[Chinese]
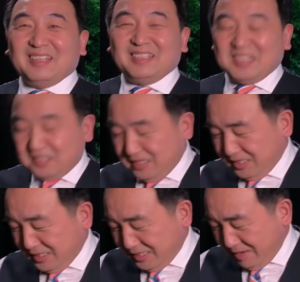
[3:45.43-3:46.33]
你即使
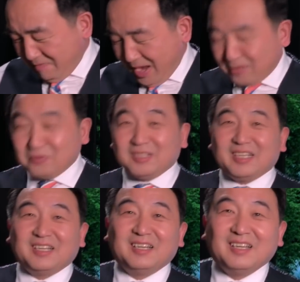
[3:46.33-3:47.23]
你今天吧说
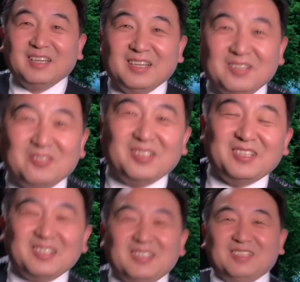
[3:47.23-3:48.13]
这个，说
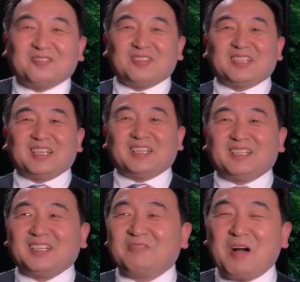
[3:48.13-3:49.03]
说这个
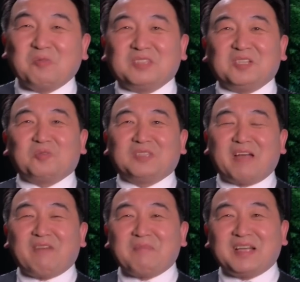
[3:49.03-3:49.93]
这个王沪宁混
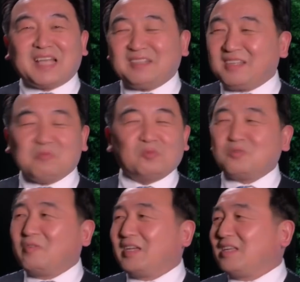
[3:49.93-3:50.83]
蛋王八蛋，他无
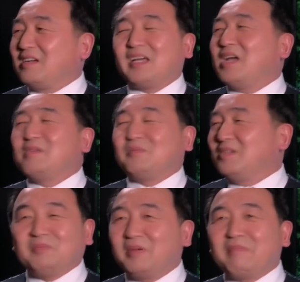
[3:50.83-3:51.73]
所谓，他还
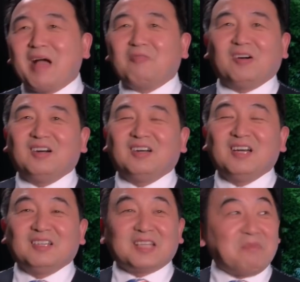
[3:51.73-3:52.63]
没骂我。
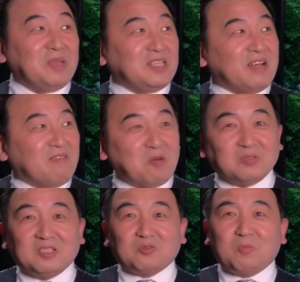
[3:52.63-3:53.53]
但明天王沪
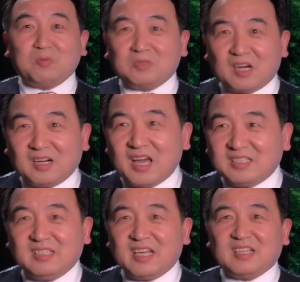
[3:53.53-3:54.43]
宁说不成了，
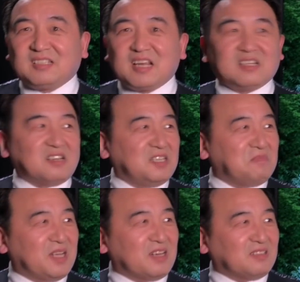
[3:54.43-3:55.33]
你这这事儿你
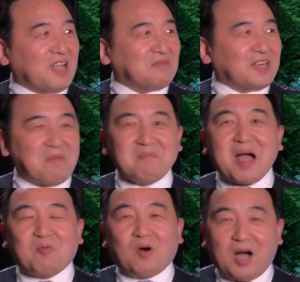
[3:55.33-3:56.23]
们得他敢
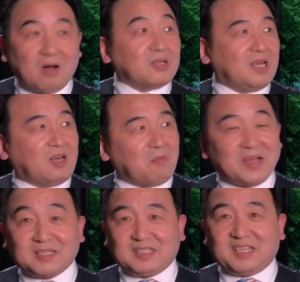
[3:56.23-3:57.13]
骂我，OK，老
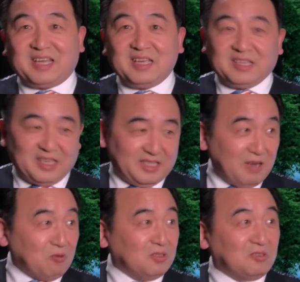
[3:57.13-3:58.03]
板给钱给
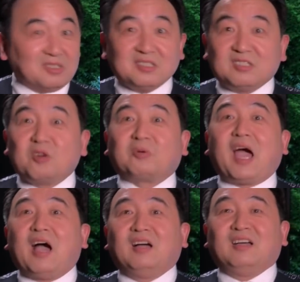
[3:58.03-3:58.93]
钱我就收拾
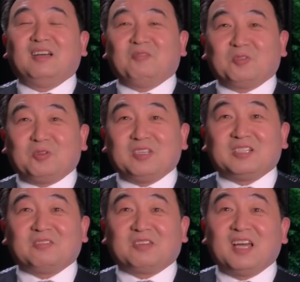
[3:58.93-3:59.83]
他，我绝对
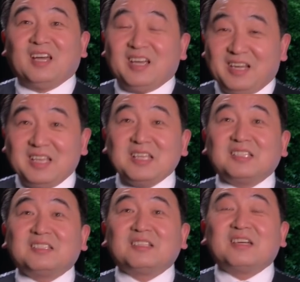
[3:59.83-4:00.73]
收拾他。人
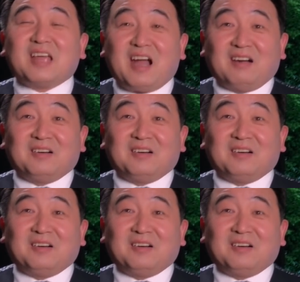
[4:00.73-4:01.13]
家这样，